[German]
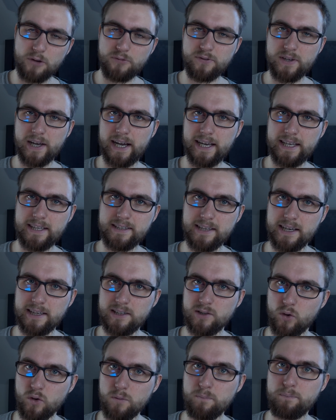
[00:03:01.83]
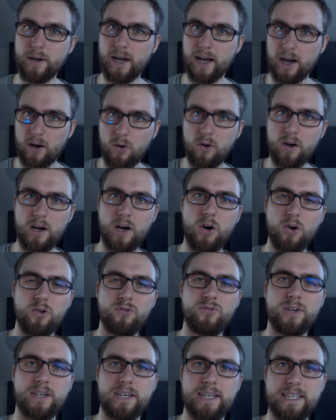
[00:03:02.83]
auf der einen Seite und braucht
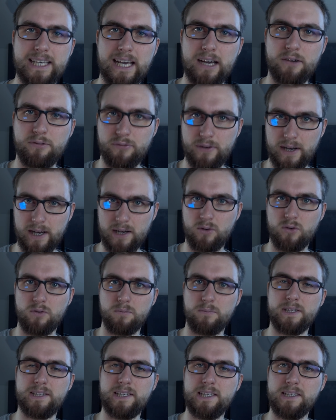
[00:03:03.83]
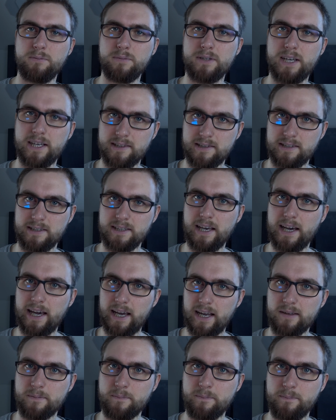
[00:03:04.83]
auch wirklich Erfahrung mit diesen ganzen
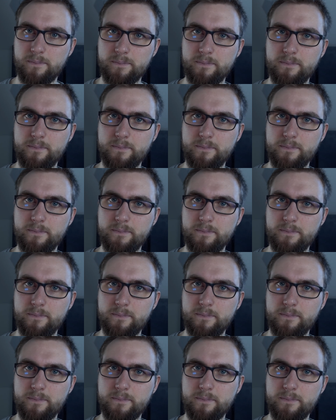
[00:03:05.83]
Geräten.